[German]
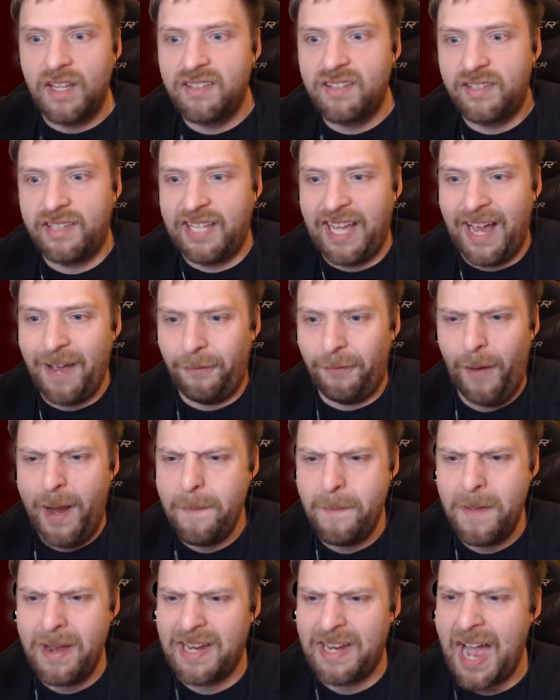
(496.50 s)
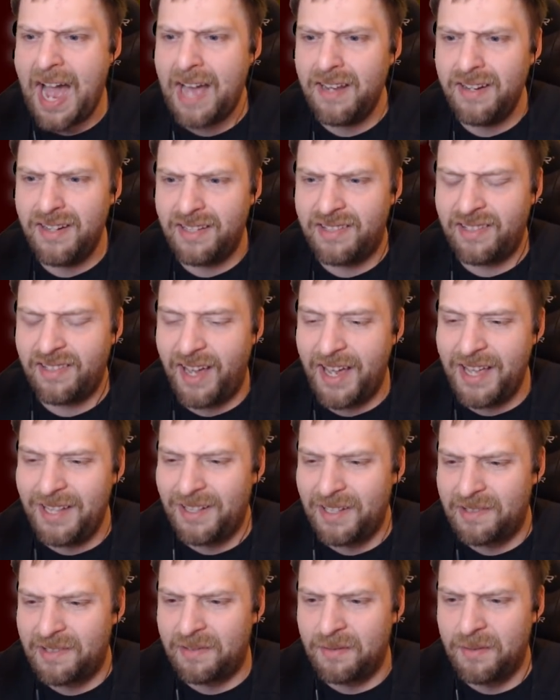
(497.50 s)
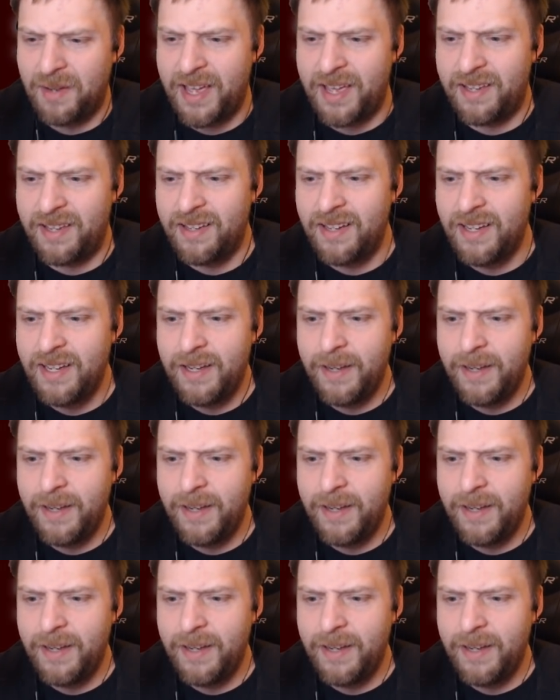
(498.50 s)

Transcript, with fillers: das fällt mir gar nichts ein dazu, hey.